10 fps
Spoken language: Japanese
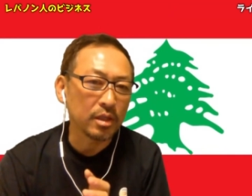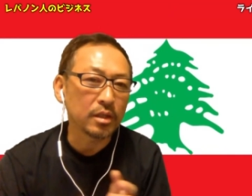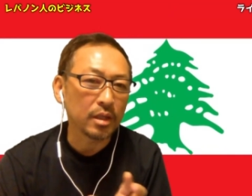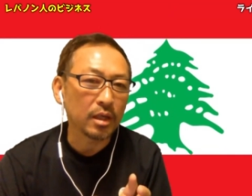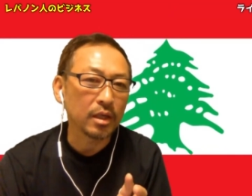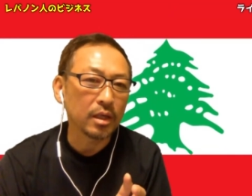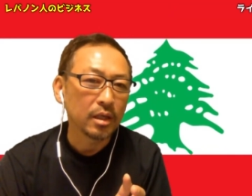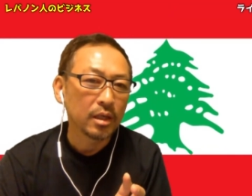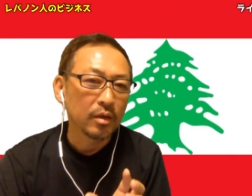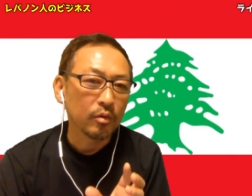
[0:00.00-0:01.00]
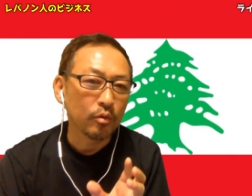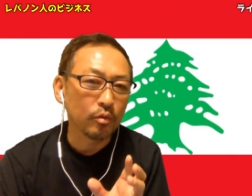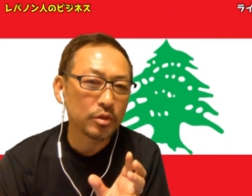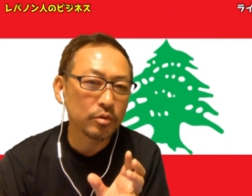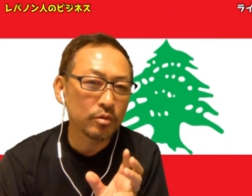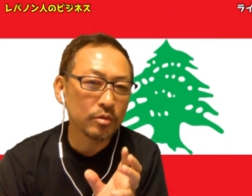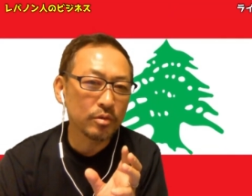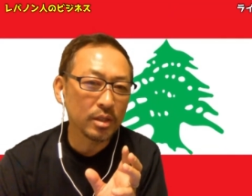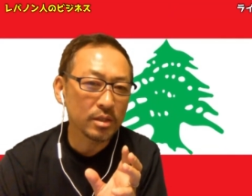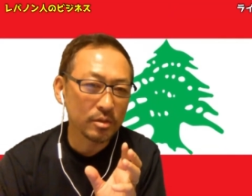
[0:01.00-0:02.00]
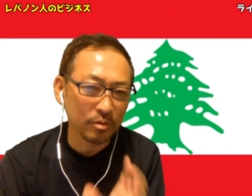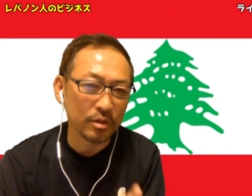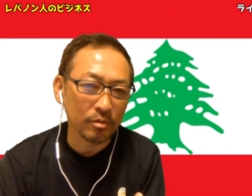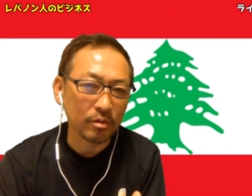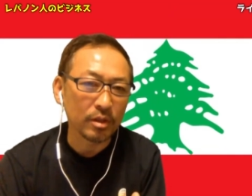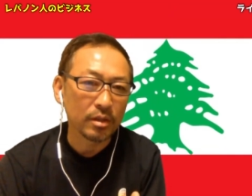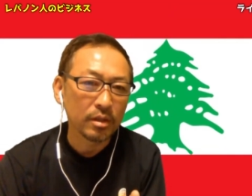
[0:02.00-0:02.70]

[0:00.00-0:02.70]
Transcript: いて、汚職がすごいひどい。